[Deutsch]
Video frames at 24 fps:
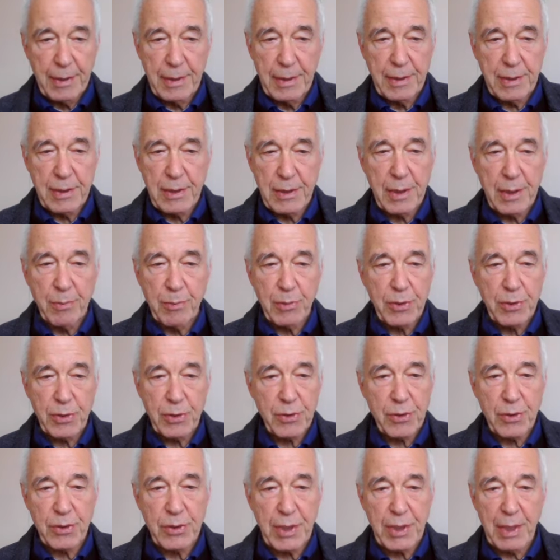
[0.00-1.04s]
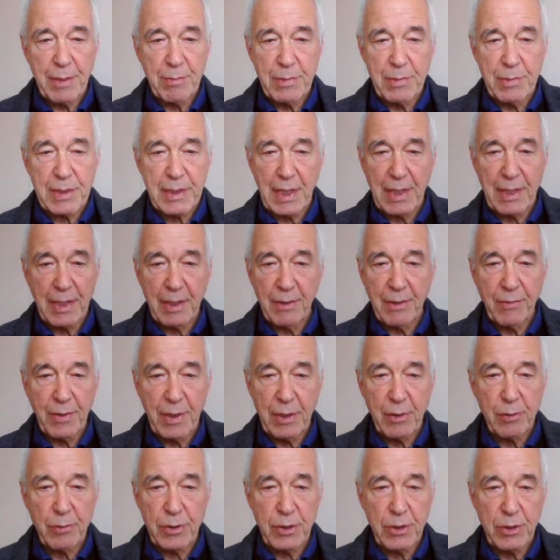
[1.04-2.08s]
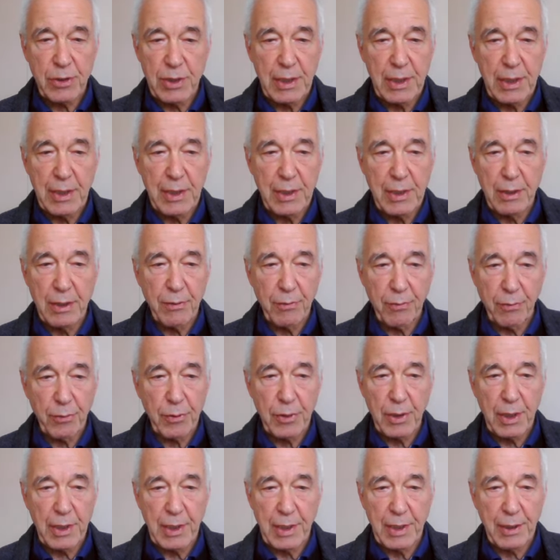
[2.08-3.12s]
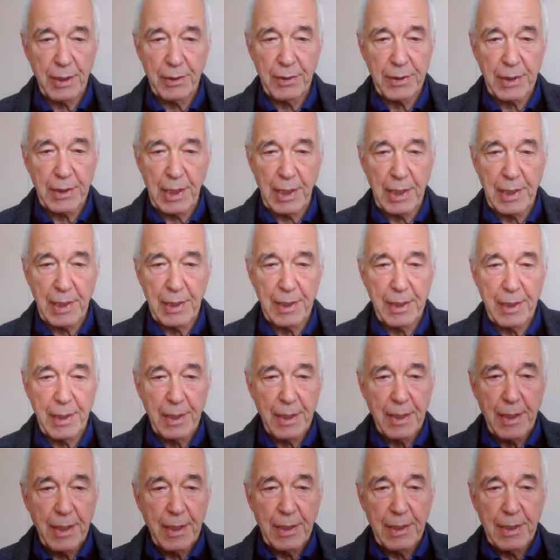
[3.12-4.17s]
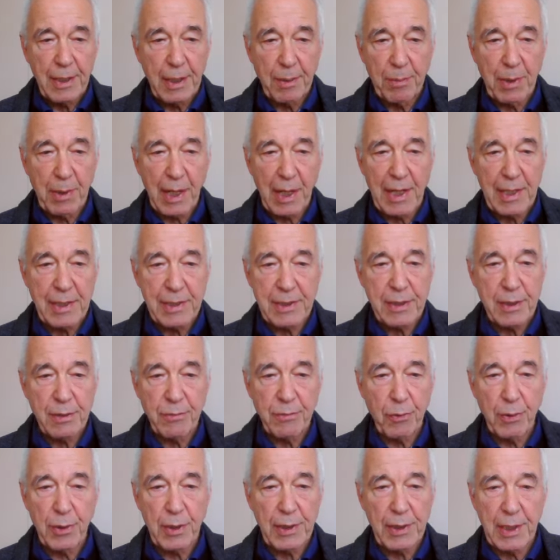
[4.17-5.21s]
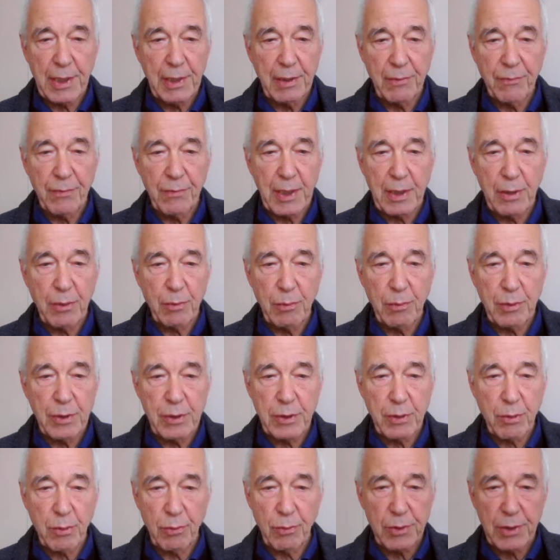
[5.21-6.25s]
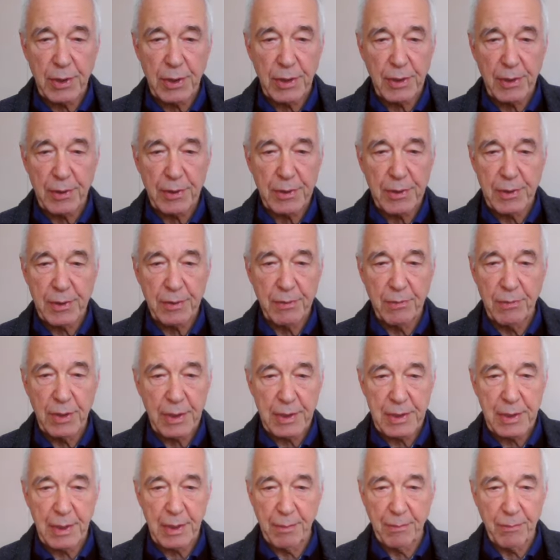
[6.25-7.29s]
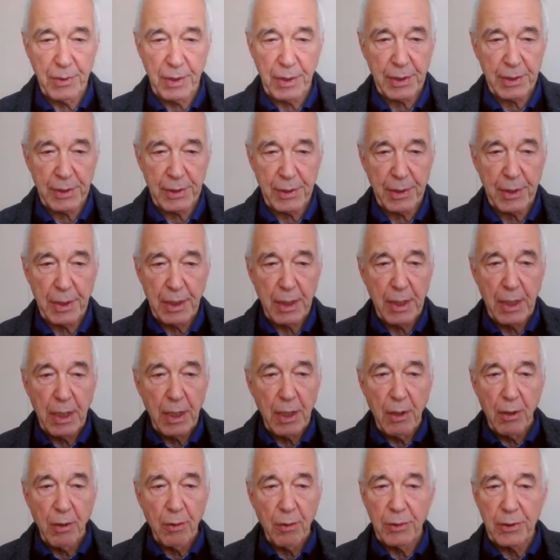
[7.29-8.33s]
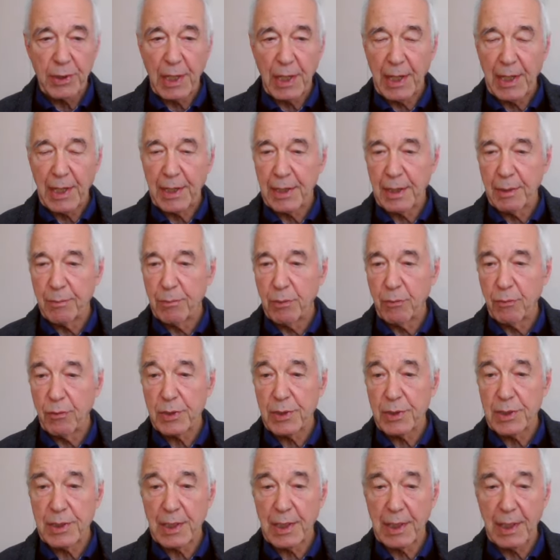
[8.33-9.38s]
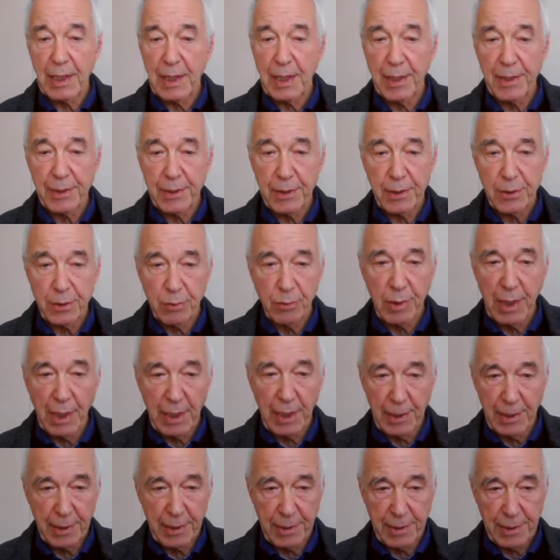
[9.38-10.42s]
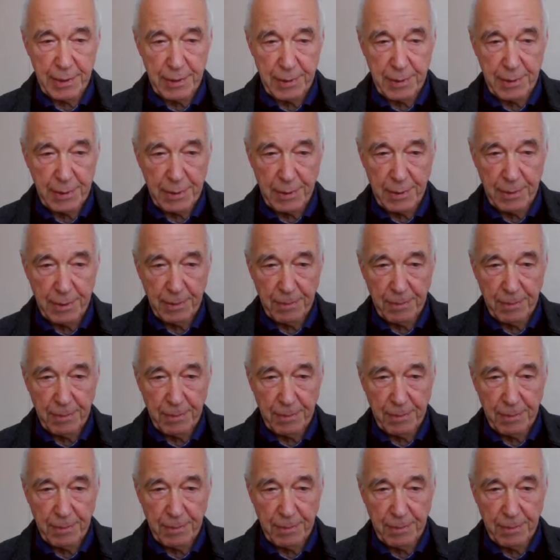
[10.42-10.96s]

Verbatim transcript: Dieses limbische System ist ein entwicklungsgeschichtlich früher Gehirnteil, der bereits vor der Entwicklung des Großhirns wirksam wird und daher dem Bewusstsein gar nicht zugänglich ist.